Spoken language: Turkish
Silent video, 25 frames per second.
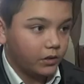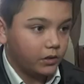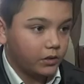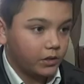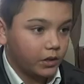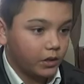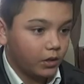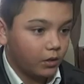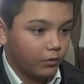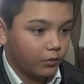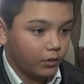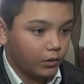
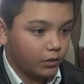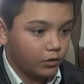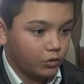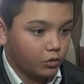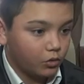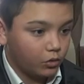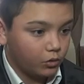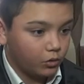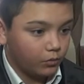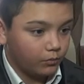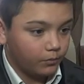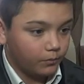İlçede
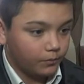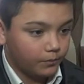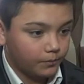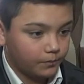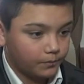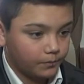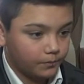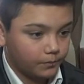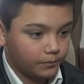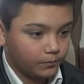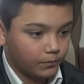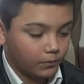birinci oldum.
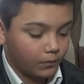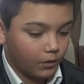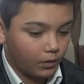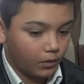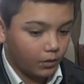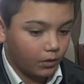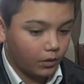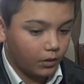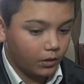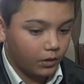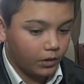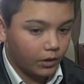
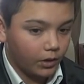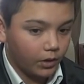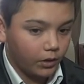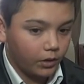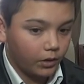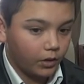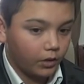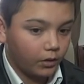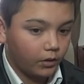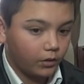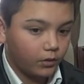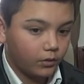İlde
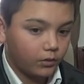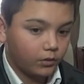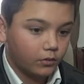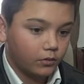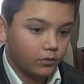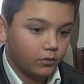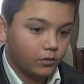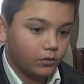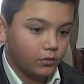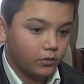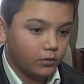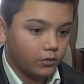iki.
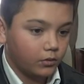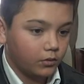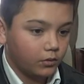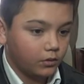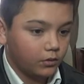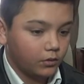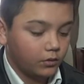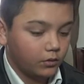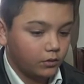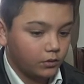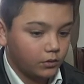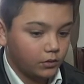
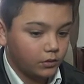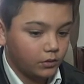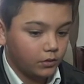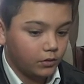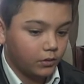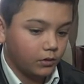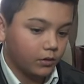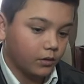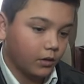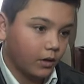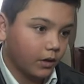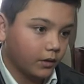
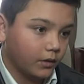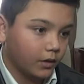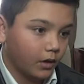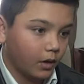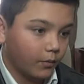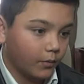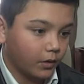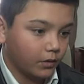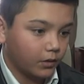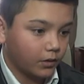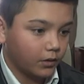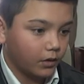Ee,
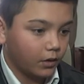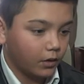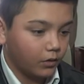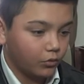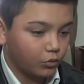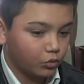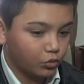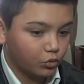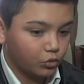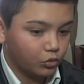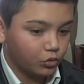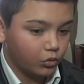Adıyaman'da da
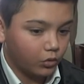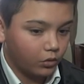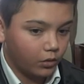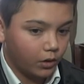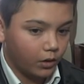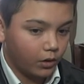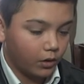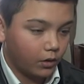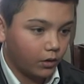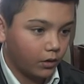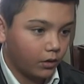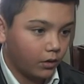üçüncü
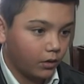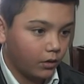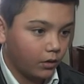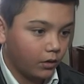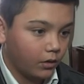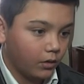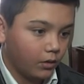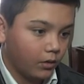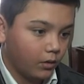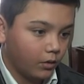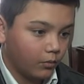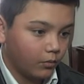olarak
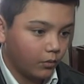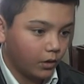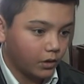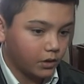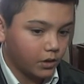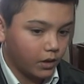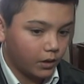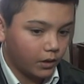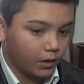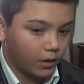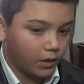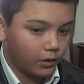
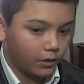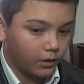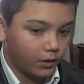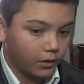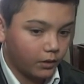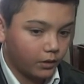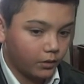başarı elde